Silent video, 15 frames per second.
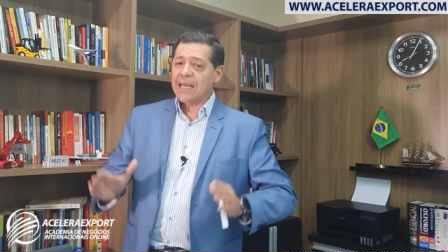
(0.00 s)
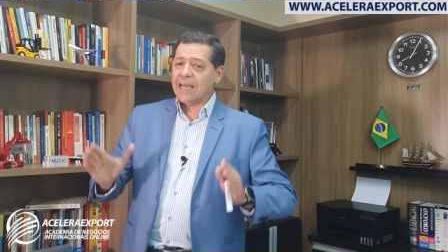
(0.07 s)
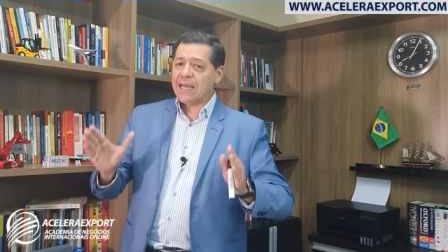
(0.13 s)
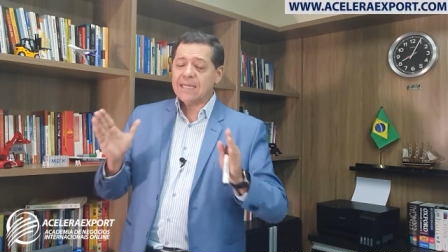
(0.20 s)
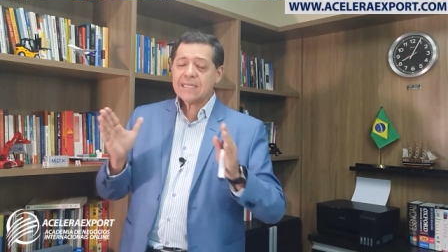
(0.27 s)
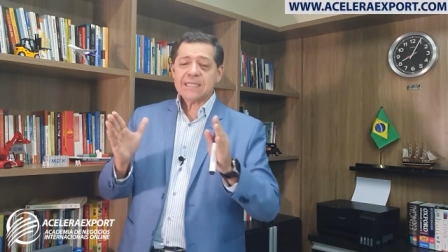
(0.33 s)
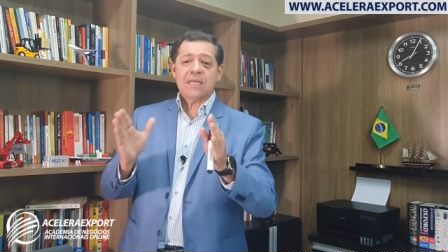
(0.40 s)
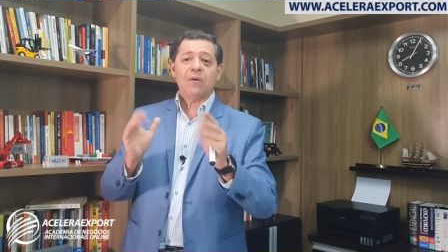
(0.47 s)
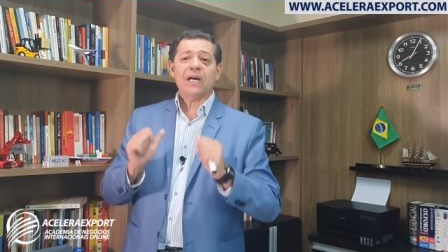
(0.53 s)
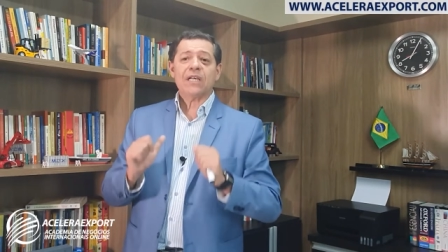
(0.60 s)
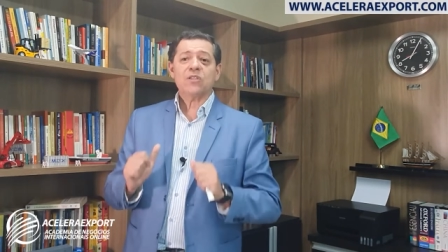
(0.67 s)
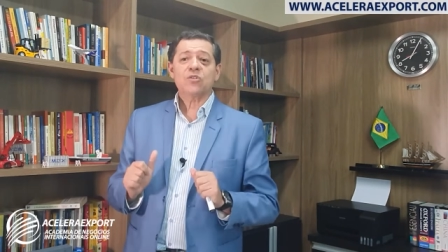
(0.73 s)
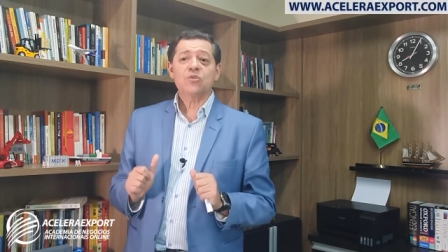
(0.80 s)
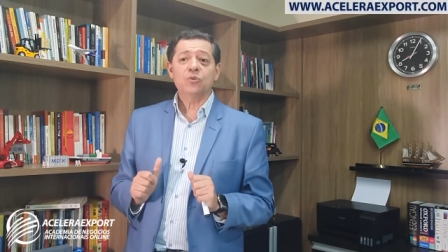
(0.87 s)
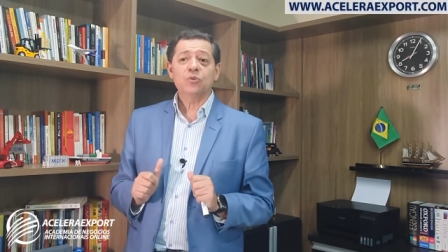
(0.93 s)
Esse é o
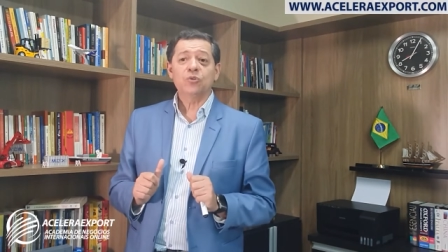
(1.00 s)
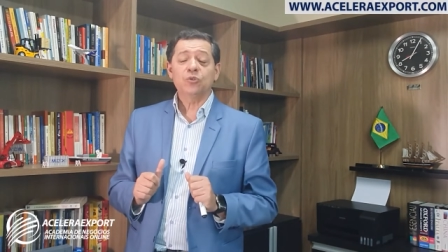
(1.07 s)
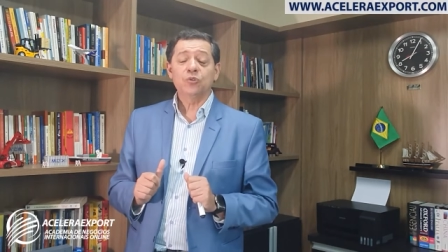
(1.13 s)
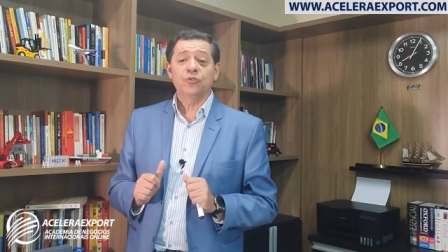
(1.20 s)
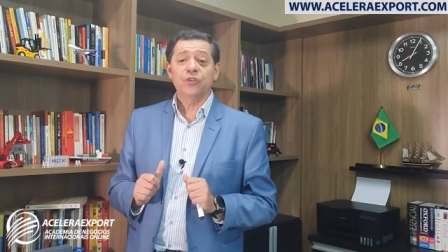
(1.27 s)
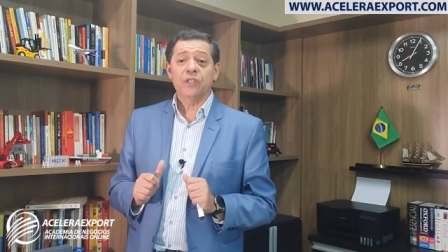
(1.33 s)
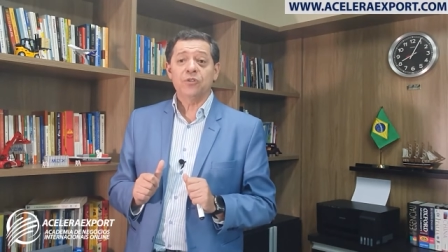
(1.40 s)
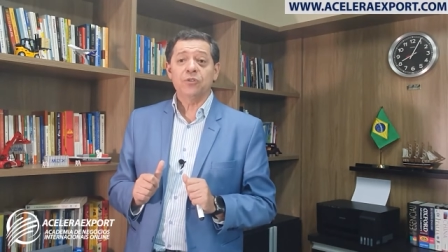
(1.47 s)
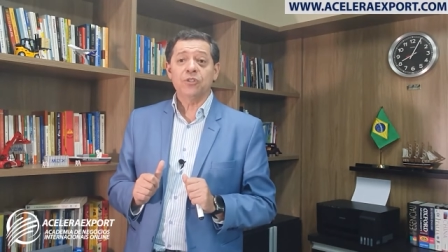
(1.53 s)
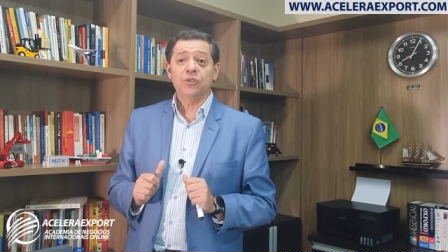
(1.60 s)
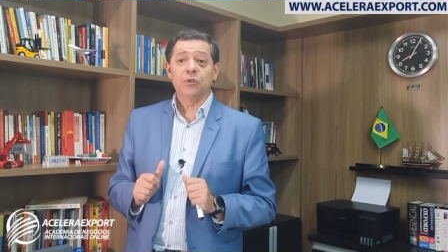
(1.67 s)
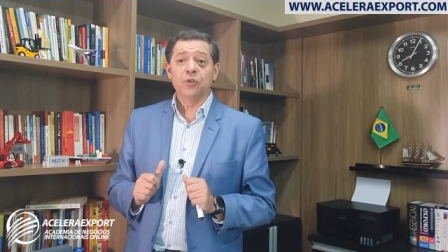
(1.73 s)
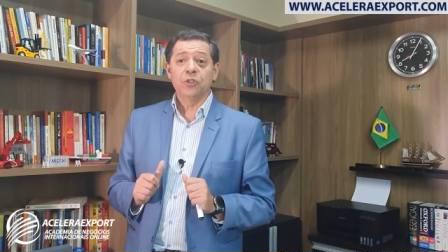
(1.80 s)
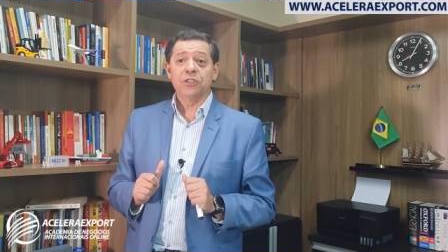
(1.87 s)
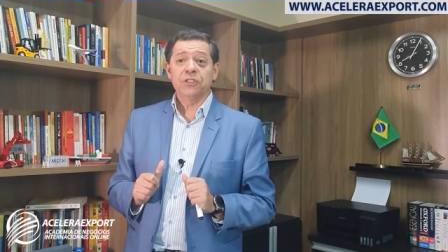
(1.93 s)
assunto do vídeo de
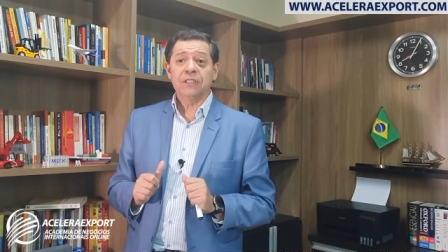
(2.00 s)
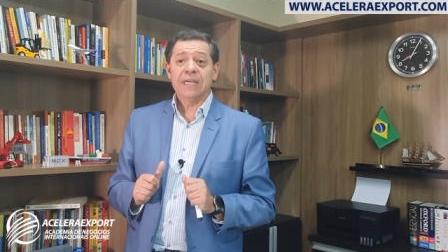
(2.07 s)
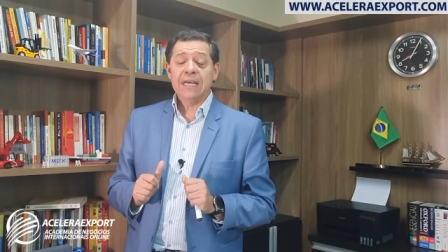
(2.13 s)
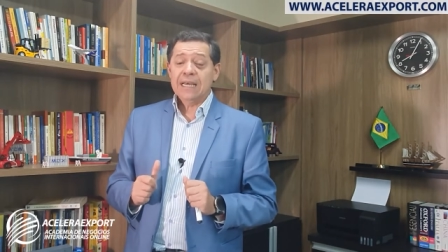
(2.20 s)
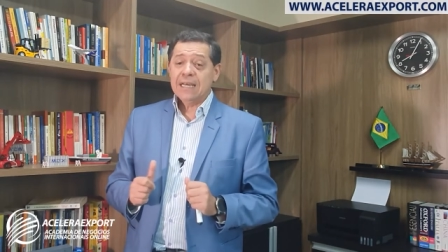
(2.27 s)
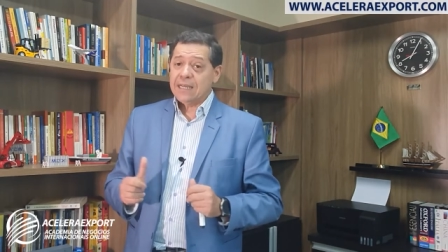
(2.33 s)
hoje.